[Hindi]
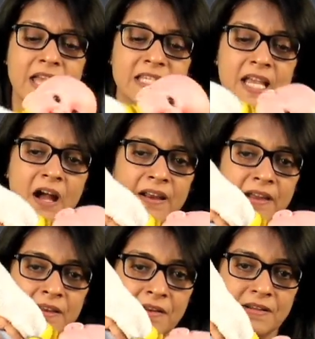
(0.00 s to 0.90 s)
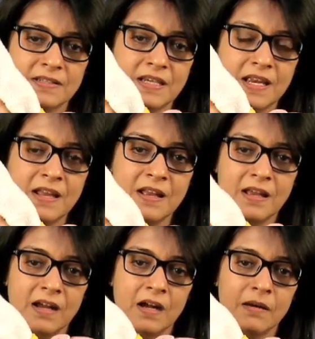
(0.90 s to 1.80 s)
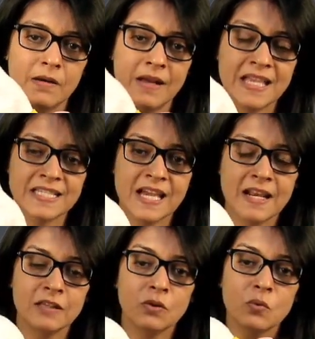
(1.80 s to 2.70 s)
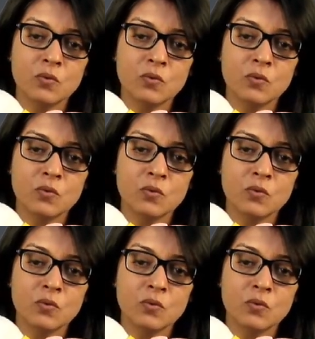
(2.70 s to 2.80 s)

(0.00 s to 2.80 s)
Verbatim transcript: ऐसे आ रहा है ठीक है ऐसे आ रहा है तो